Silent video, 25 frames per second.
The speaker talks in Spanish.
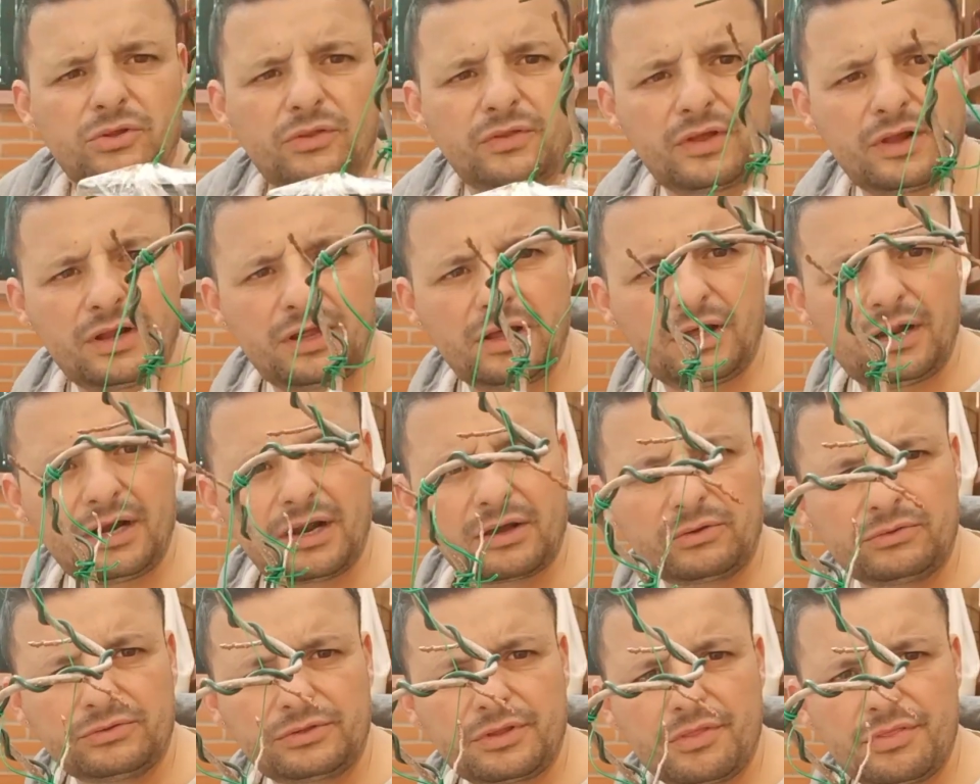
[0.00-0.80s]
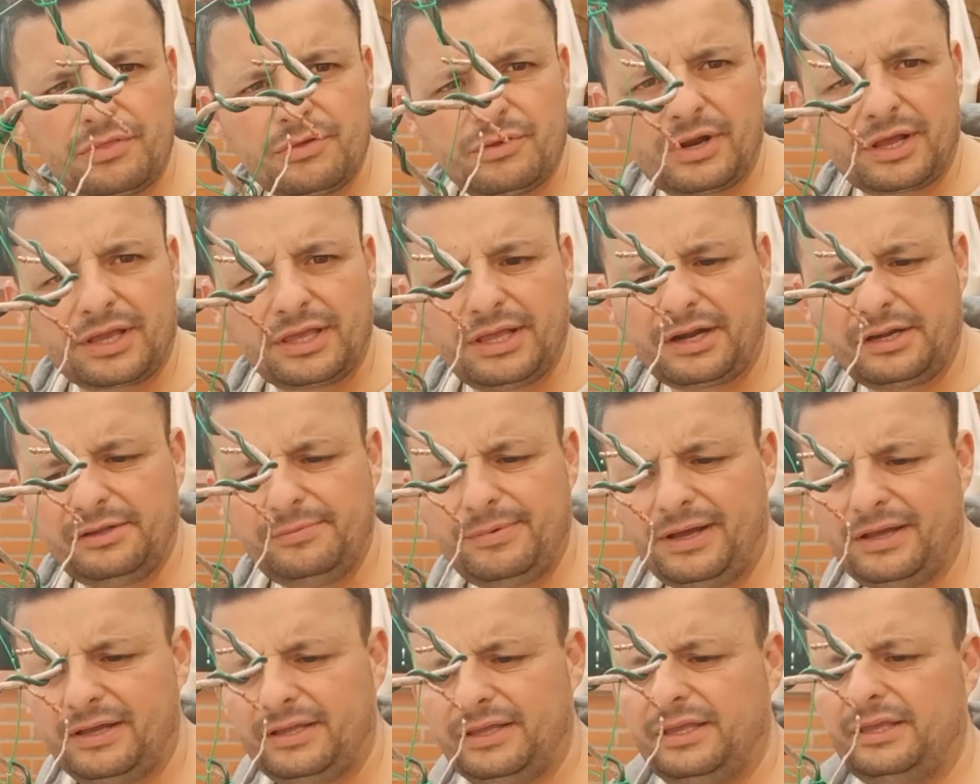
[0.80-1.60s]
toda la contención aquí
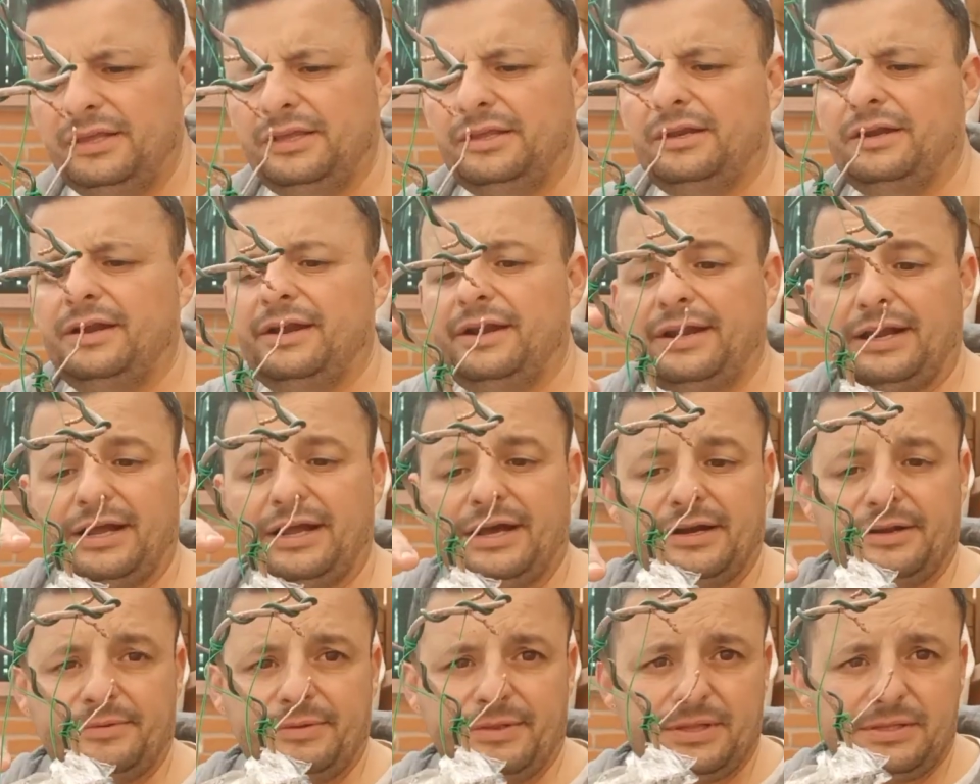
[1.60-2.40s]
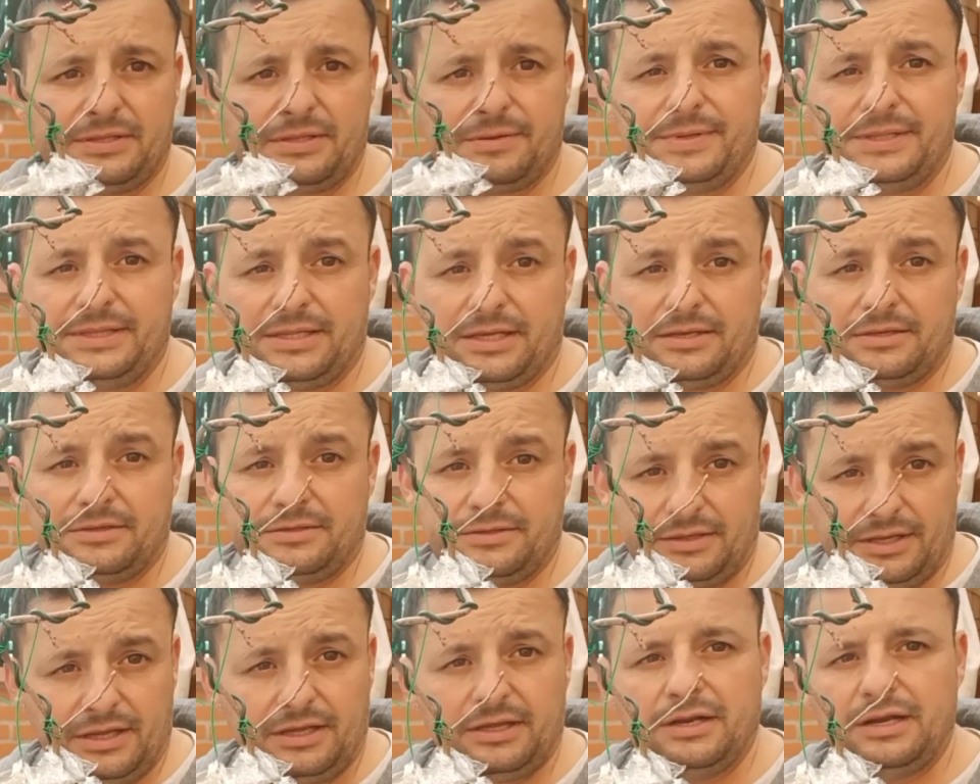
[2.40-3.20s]
arriba y regar, evidentemente,
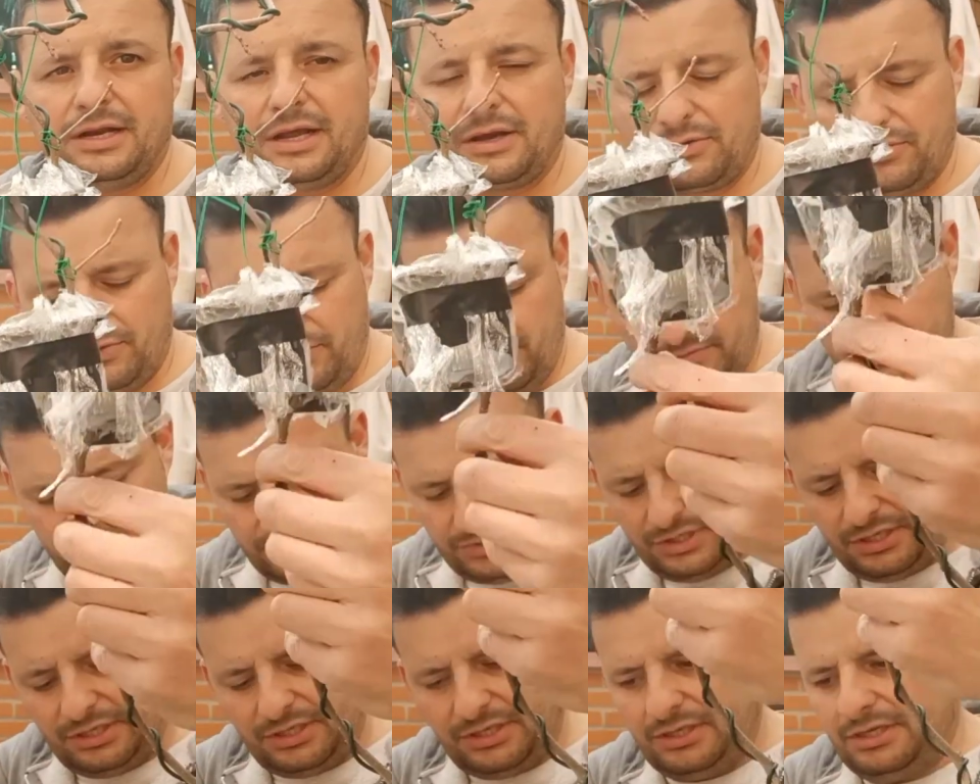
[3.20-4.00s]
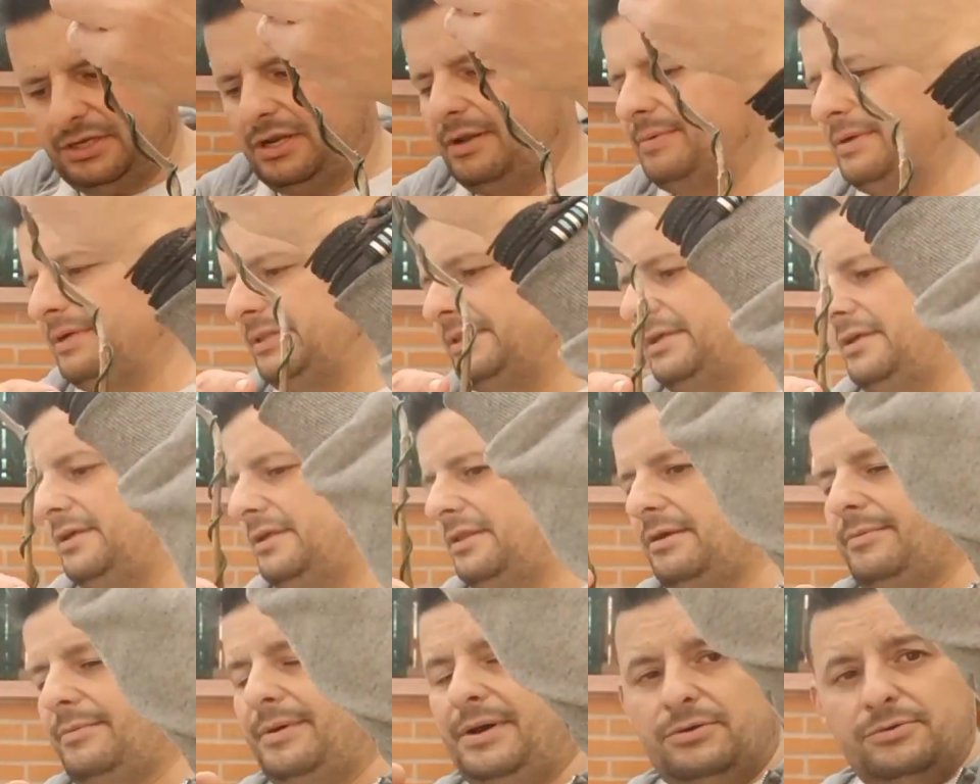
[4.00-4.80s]
la codo y la
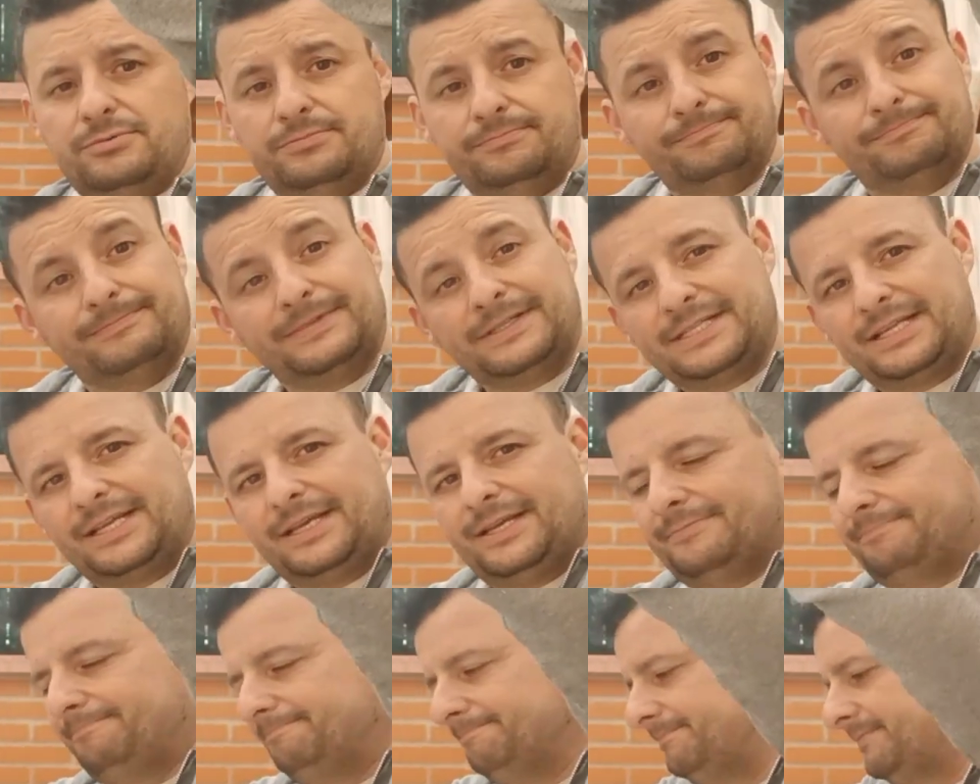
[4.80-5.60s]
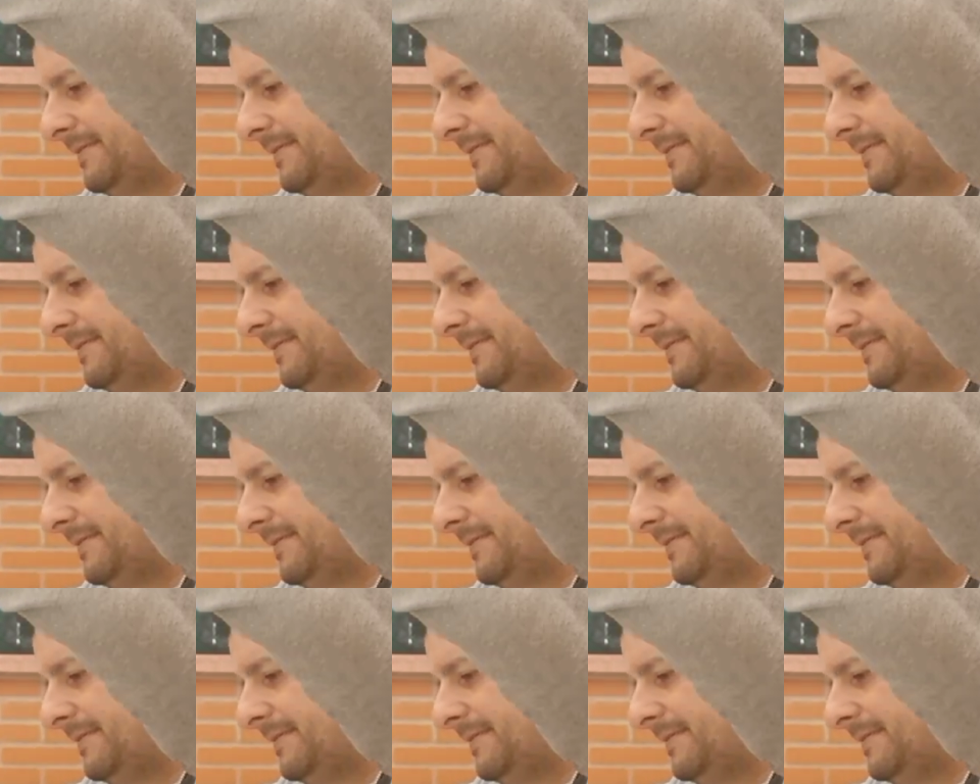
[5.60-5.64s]
parte de abajo. Así que